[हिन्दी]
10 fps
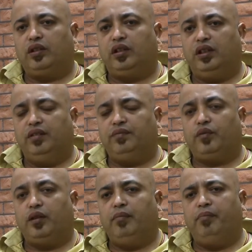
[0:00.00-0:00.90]
कि
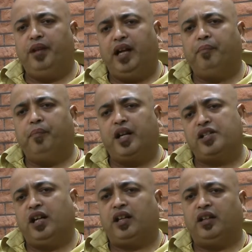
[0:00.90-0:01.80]
मेरा बढ़
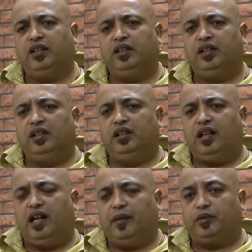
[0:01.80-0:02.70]
चढ़ कर
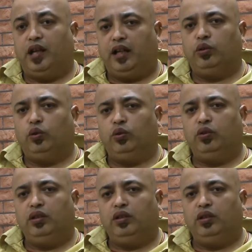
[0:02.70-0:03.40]
आप साथ दो